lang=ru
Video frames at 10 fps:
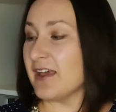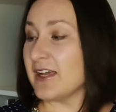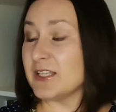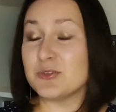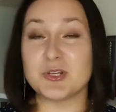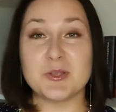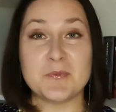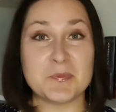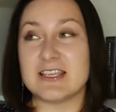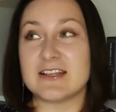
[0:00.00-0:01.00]
которые
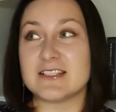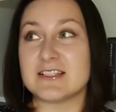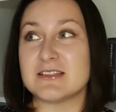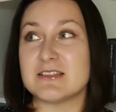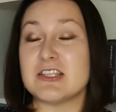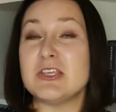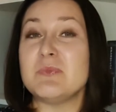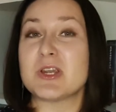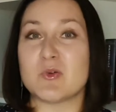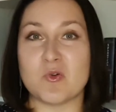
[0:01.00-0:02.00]
не хотят ни
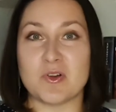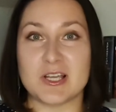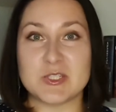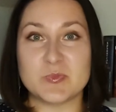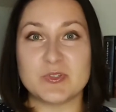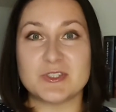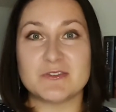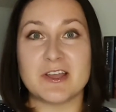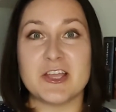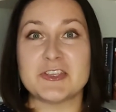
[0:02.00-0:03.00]
мирового
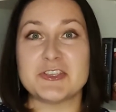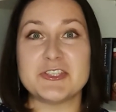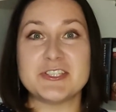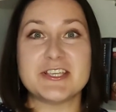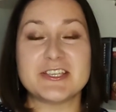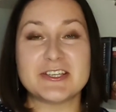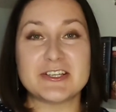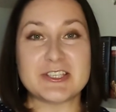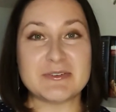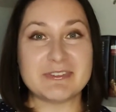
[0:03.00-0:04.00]
господства, ни денег,
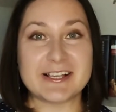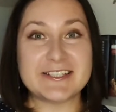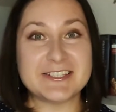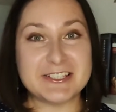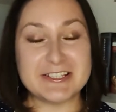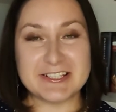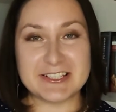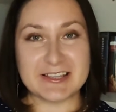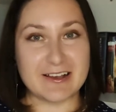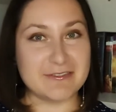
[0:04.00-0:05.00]
ни власти, ни
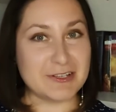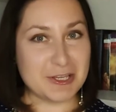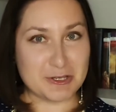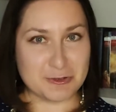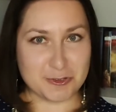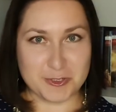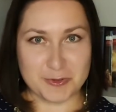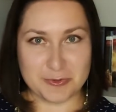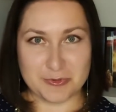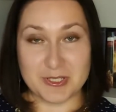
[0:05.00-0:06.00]
славы, ни еще
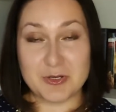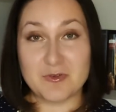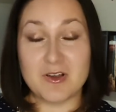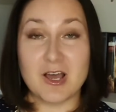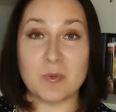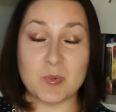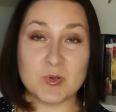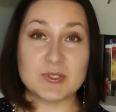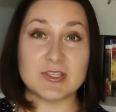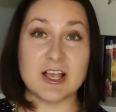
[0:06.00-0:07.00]
чего-нибудь такого, а
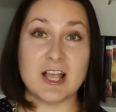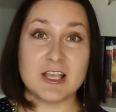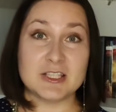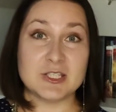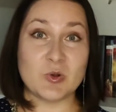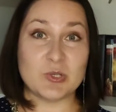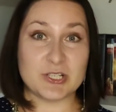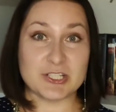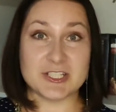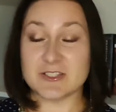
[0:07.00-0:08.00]
просто
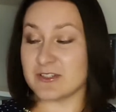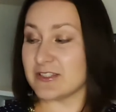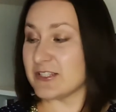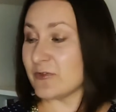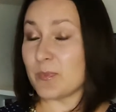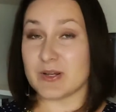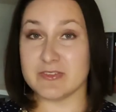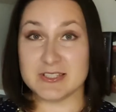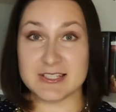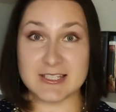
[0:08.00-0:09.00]
тихонько жить где-то в
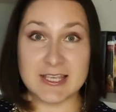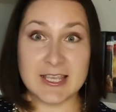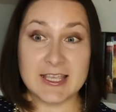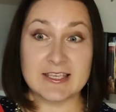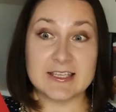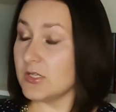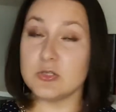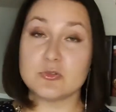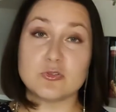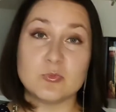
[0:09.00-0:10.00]
провинции,
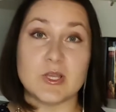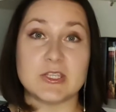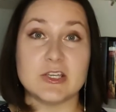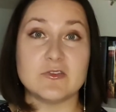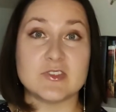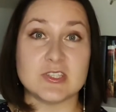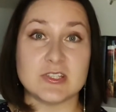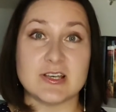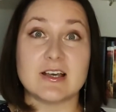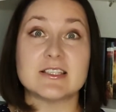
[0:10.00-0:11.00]
и чтобы от них все
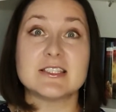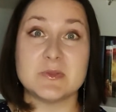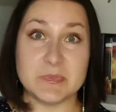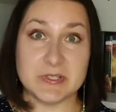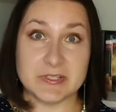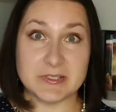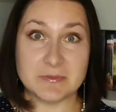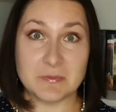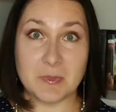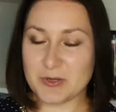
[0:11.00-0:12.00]
отцепились.
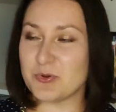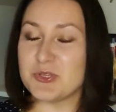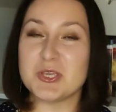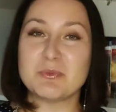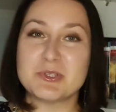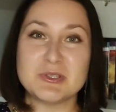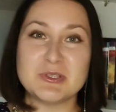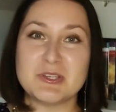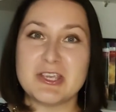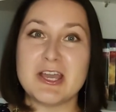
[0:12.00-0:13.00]
Такое
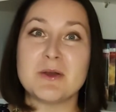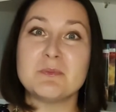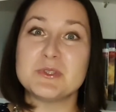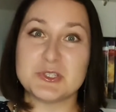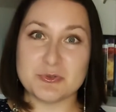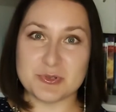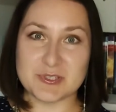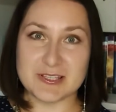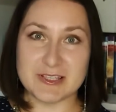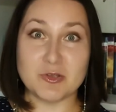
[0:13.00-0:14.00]

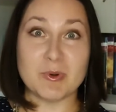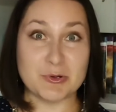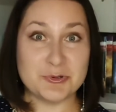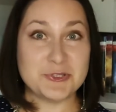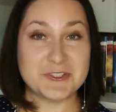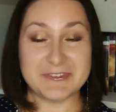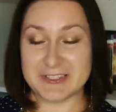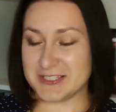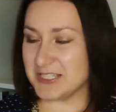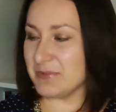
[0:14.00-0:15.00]
неамбициозное, но
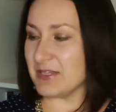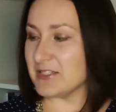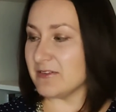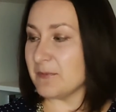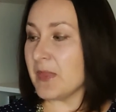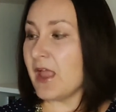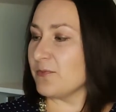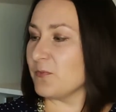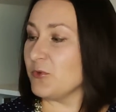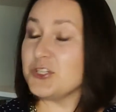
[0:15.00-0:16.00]
могущественное семейство.
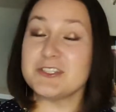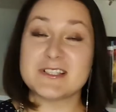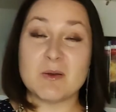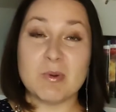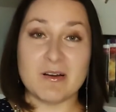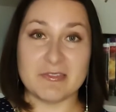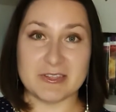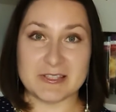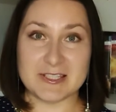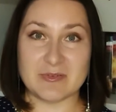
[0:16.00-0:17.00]
Очень забавно
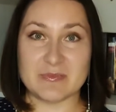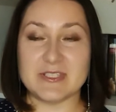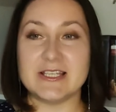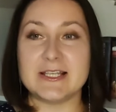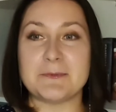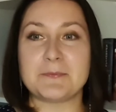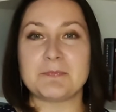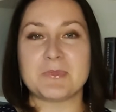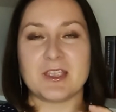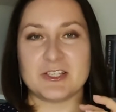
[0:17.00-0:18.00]
на самом деле,
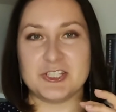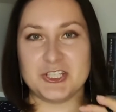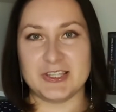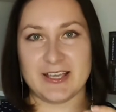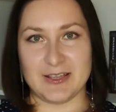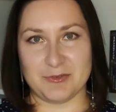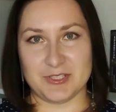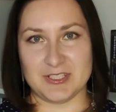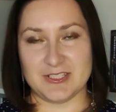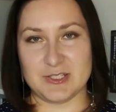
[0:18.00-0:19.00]
читая вот
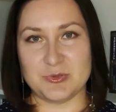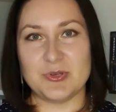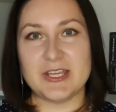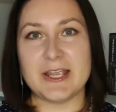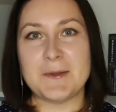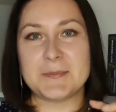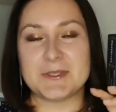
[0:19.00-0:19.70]
эти истории,